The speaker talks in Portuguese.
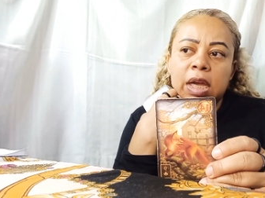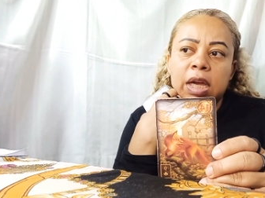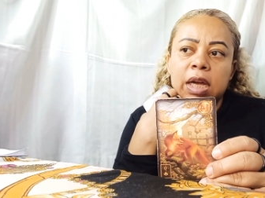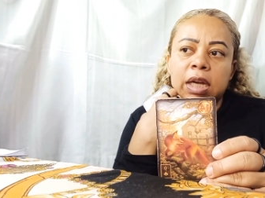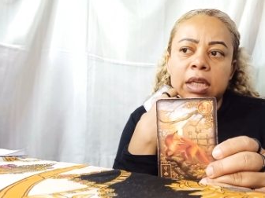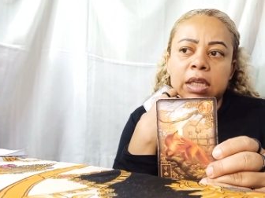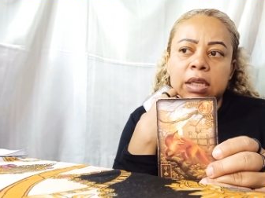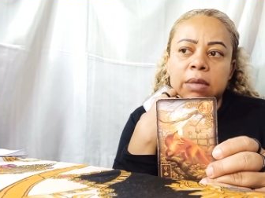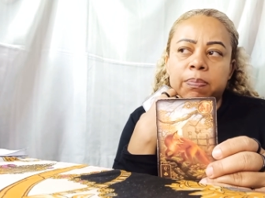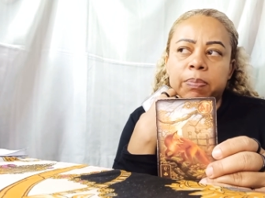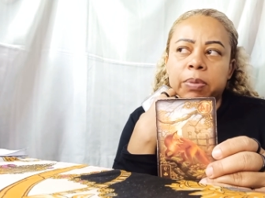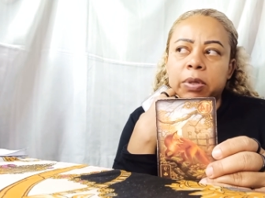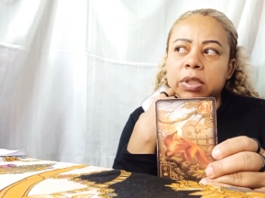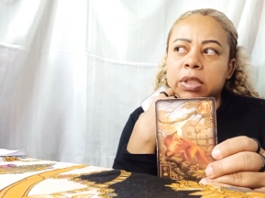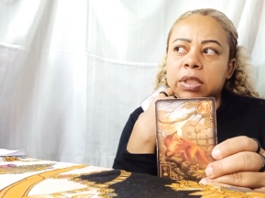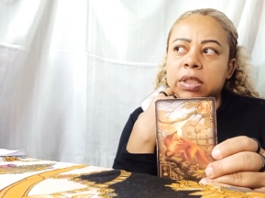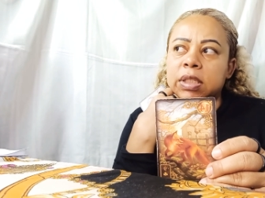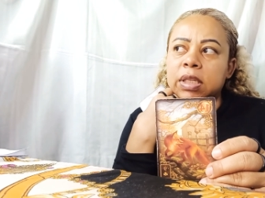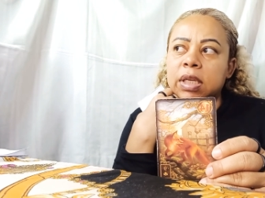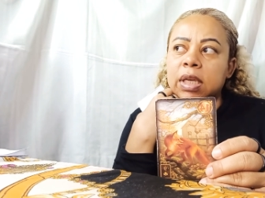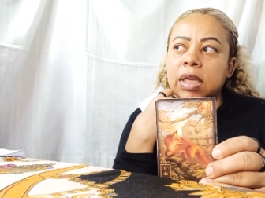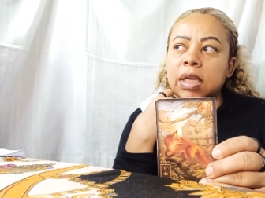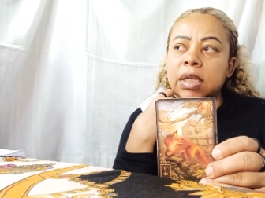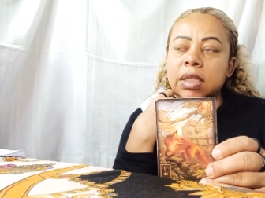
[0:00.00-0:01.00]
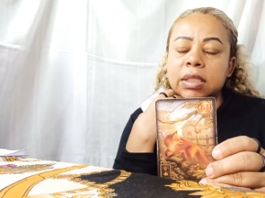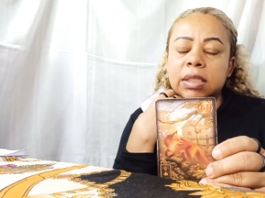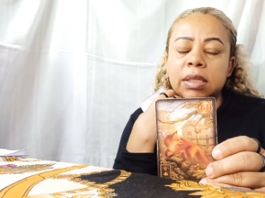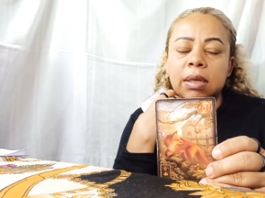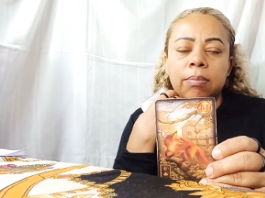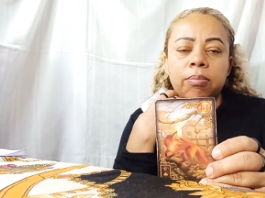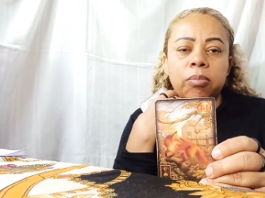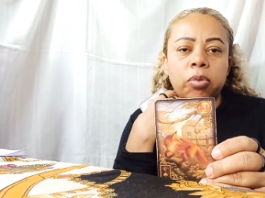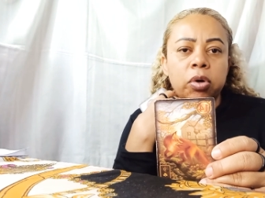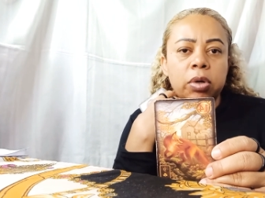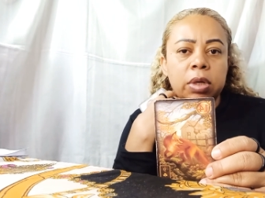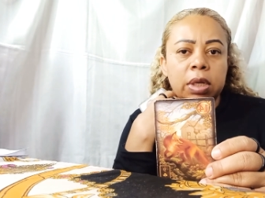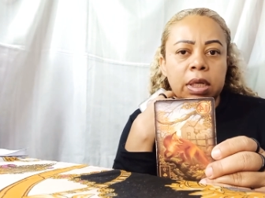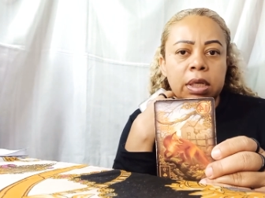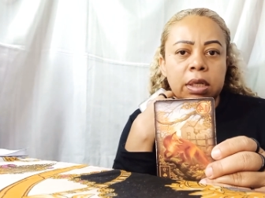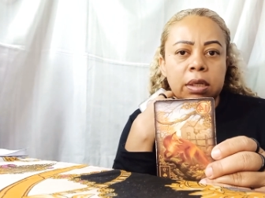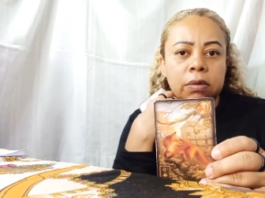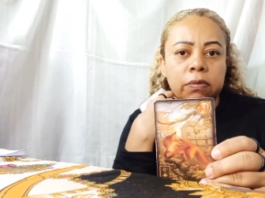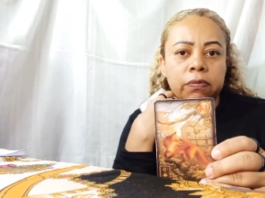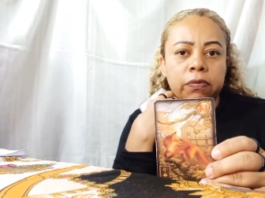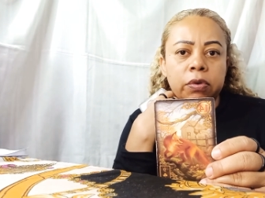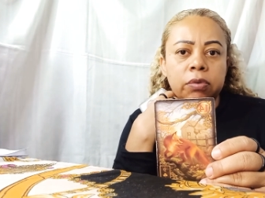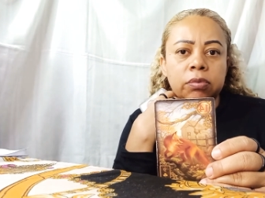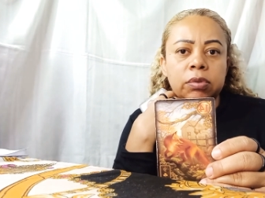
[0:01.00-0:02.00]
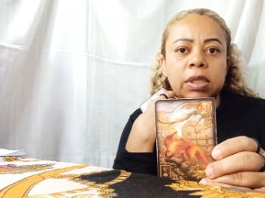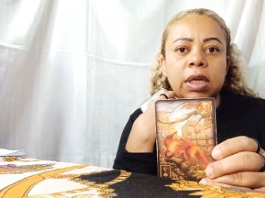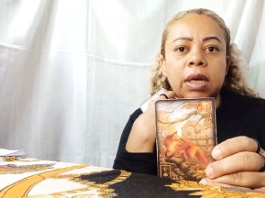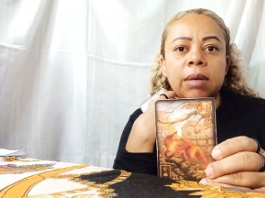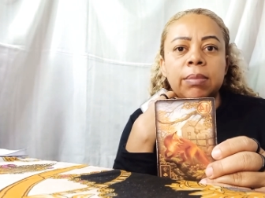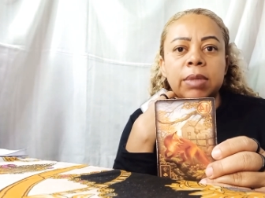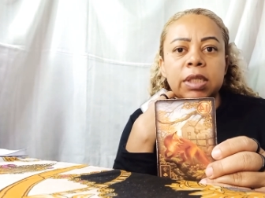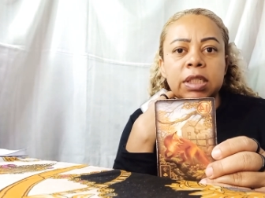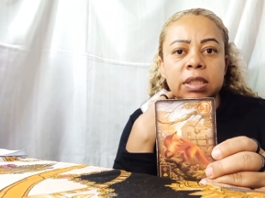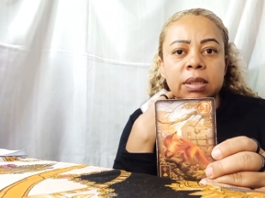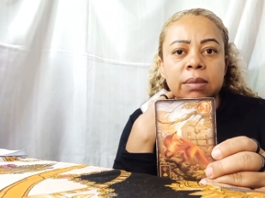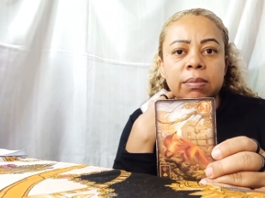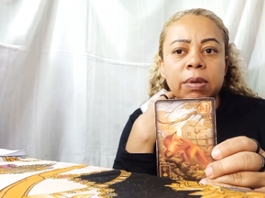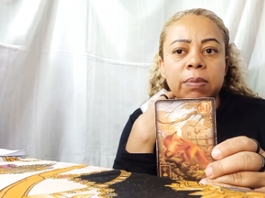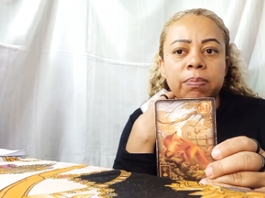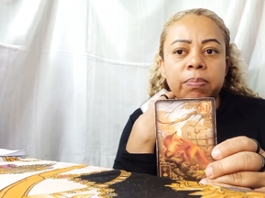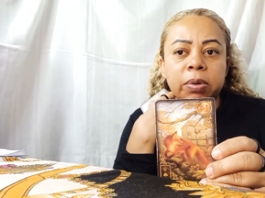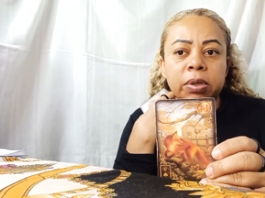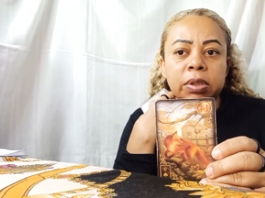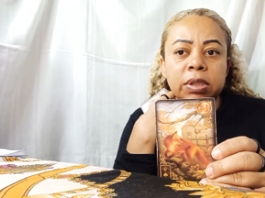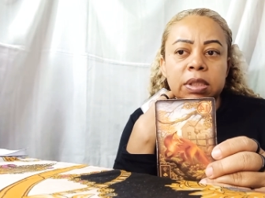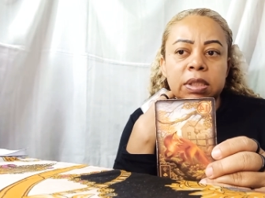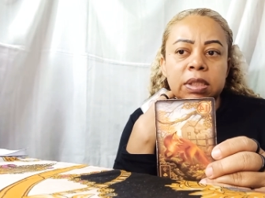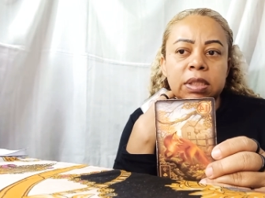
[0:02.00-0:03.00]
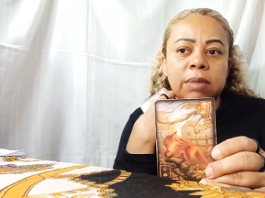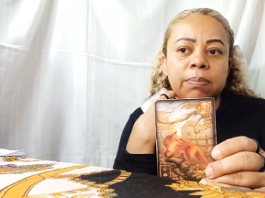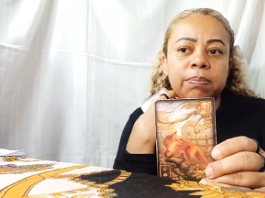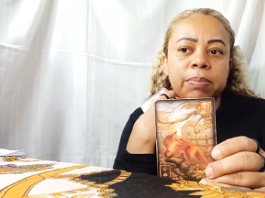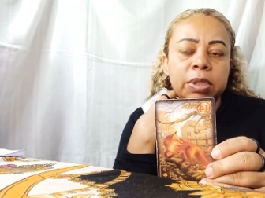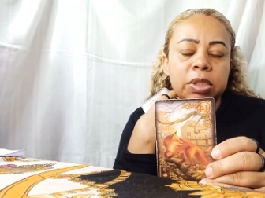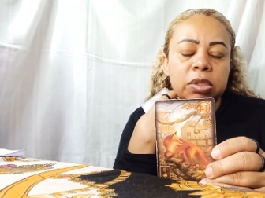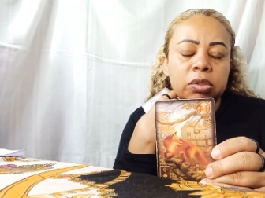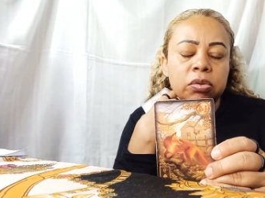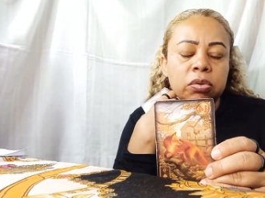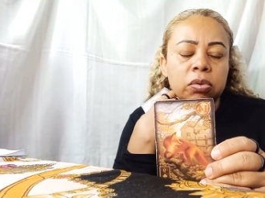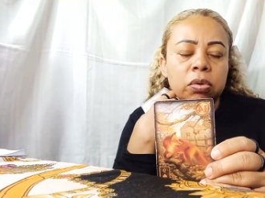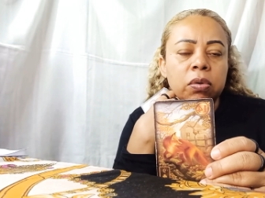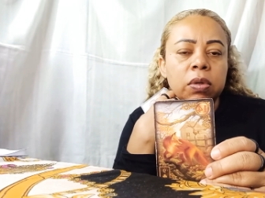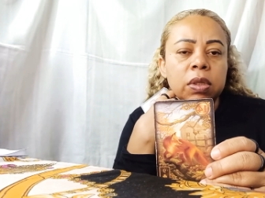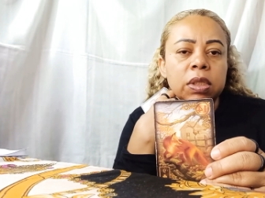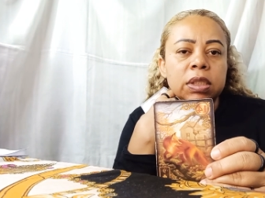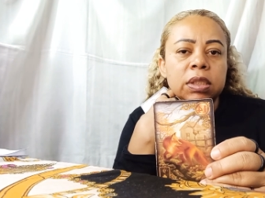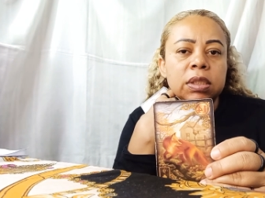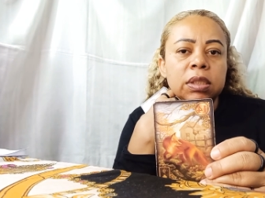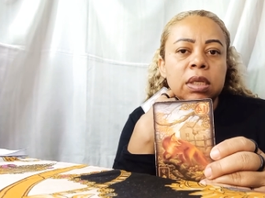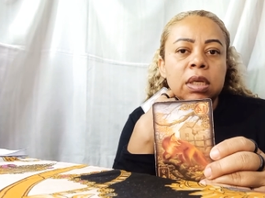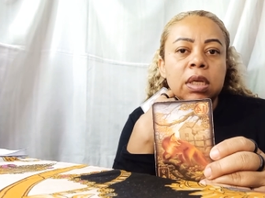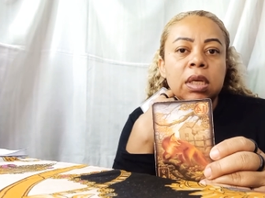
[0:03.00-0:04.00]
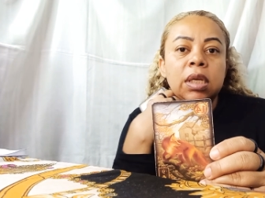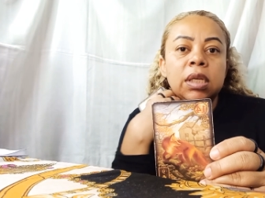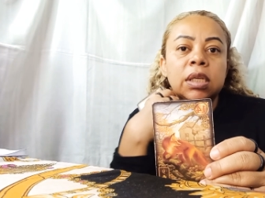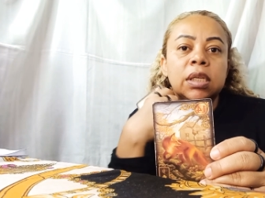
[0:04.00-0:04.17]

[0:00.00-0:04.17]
Aqui pode ser ex-amor querendo voltar, mas também pode ser pessoas